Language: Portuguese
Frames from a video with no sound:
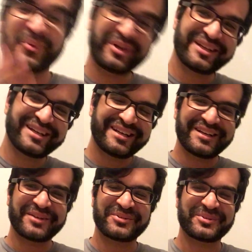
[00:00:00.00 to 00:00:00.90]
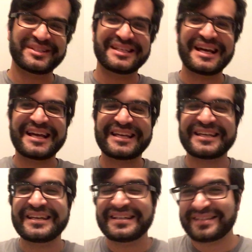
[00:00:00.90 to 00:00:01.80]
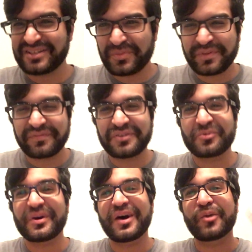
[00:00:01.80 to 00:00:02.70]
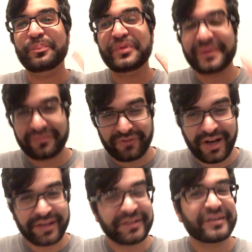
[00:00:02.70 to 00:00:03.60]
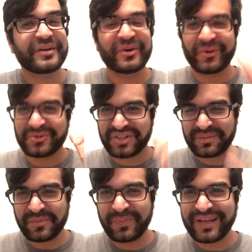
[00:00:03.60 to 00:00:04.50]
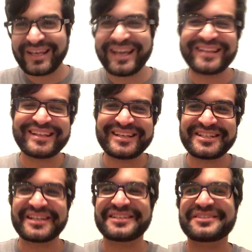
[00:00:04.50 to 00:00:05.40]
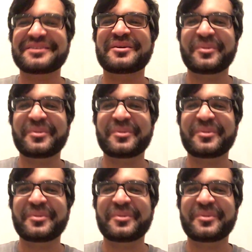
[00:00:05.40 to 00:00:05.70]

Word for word: Oi, eu sou Isaac, seja bem-vindo ao Be My Frag, onde o gameplay é inteligente.